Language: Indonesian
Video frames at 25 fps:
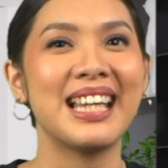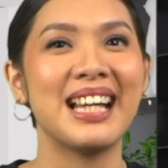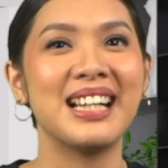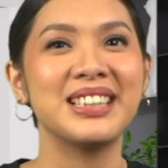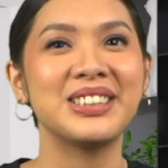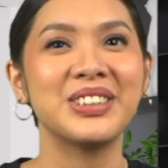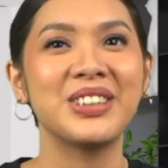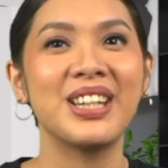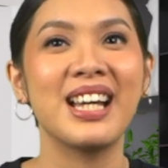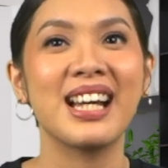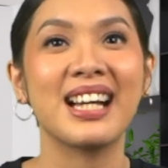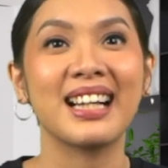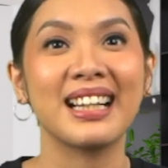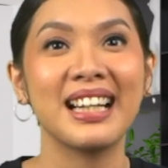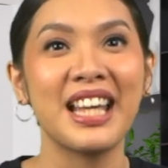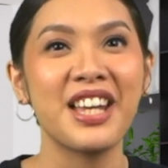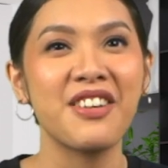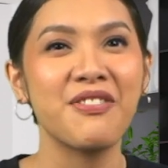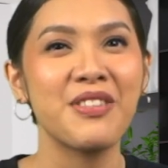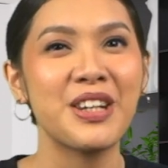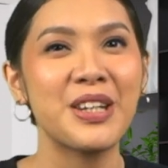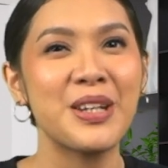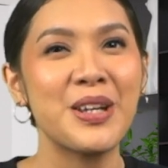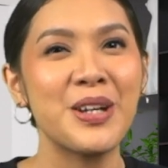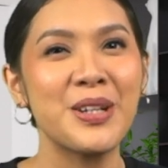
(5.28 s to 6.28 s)
ya sudah klik
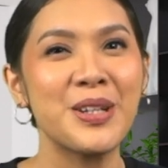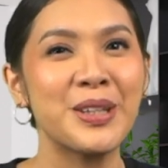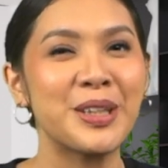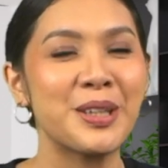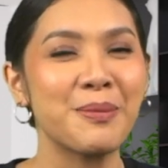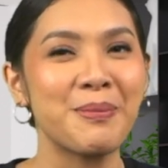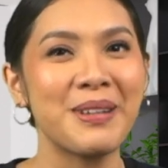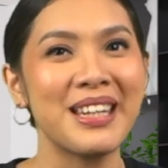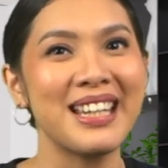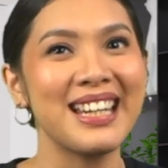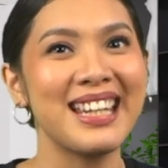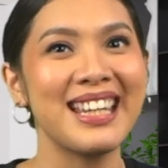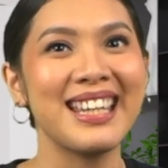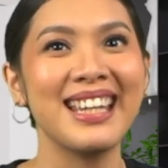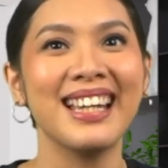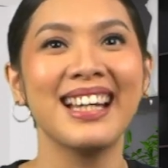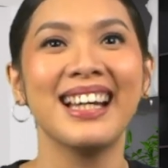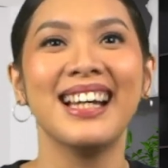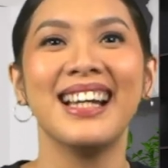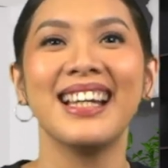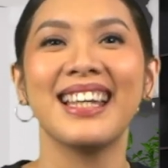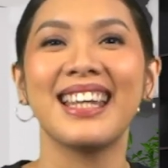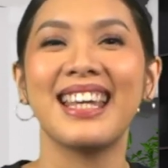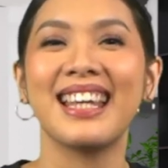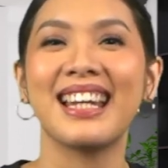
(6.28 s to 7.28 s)
video YouTube ini.
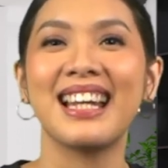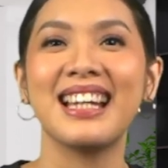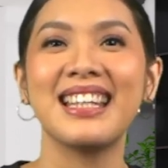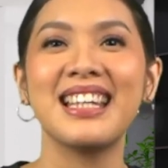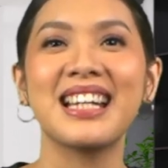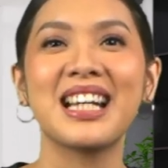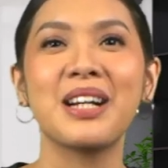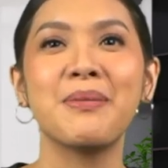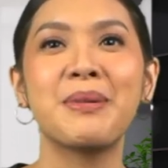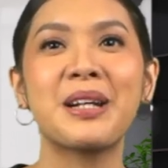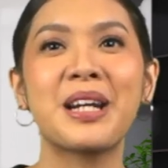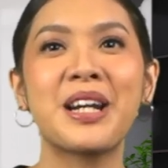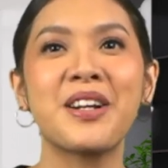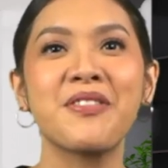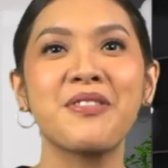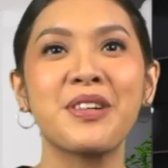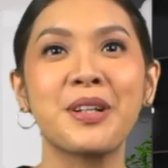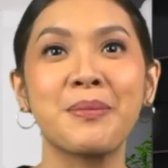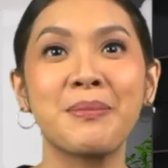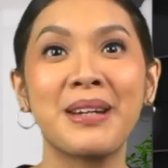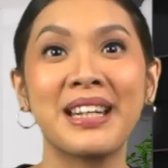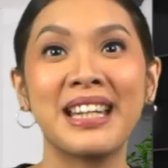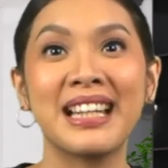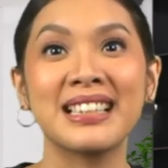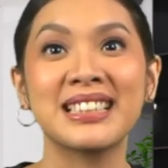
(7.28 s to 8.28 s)
Kiranya kebenaran
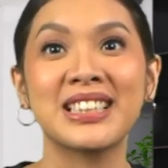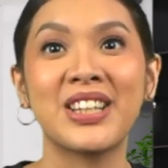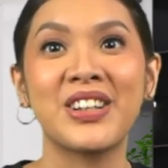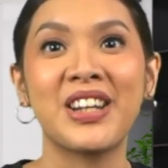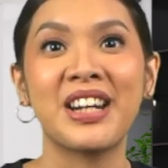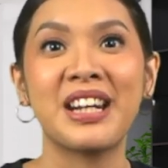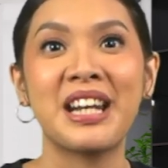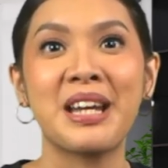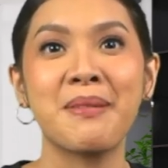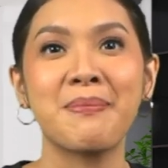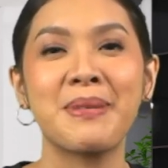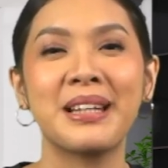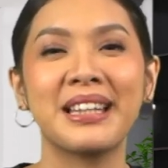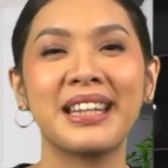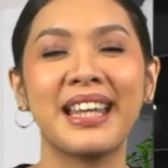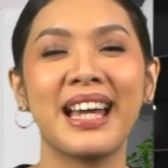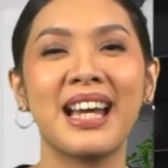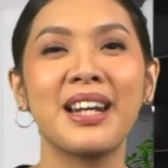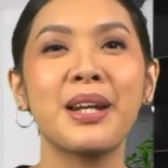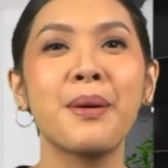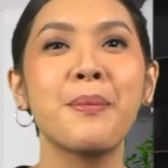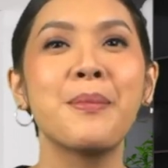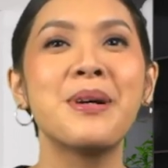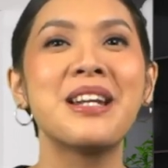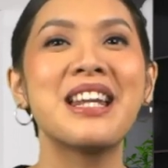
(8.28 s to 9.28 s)
firman yang saudara
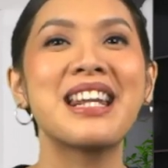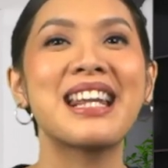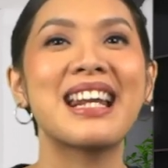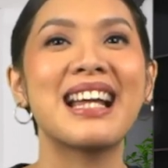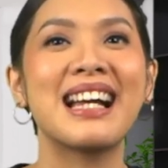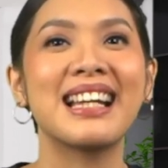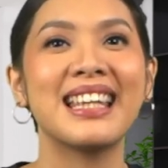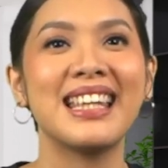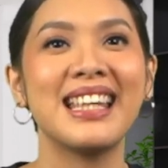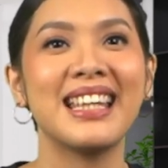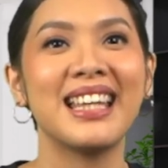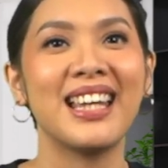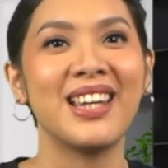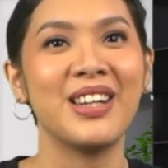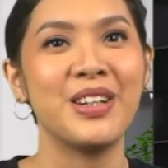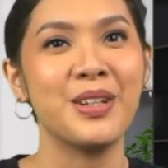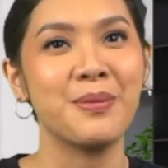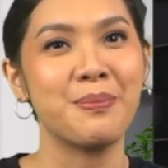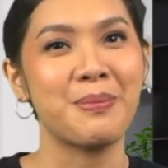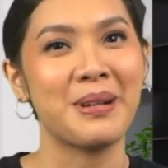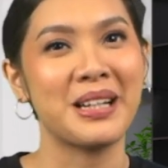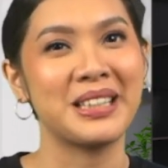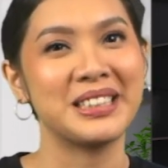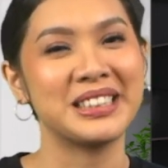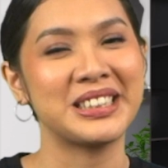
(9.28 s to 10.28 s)
dapatkan menerangi
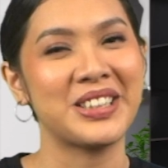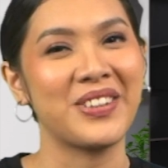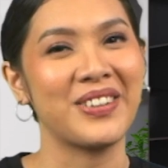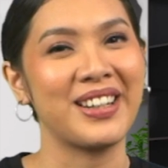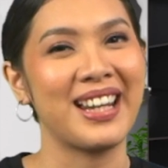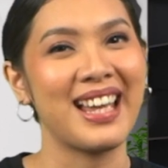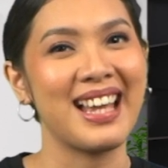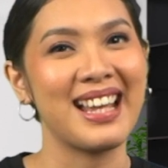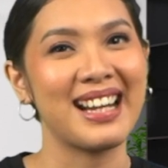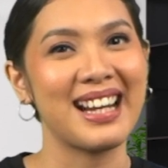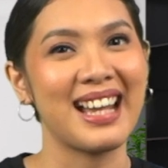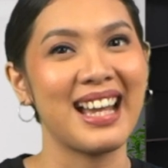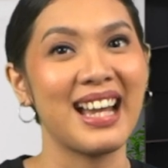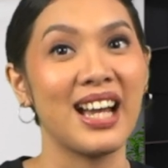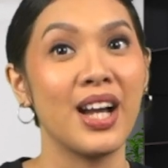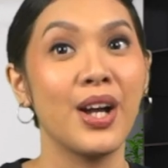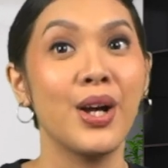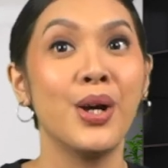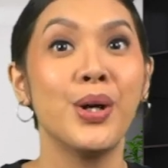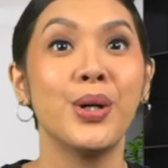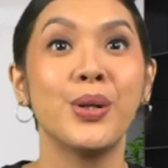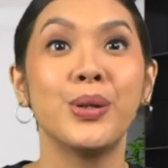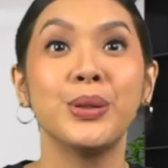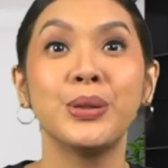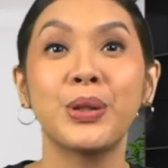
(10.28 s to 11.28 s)
kehidupan saudara.
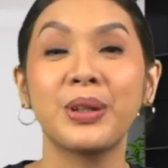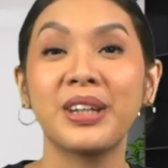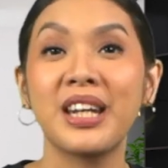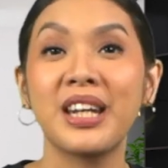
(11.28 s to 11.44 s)
Untuk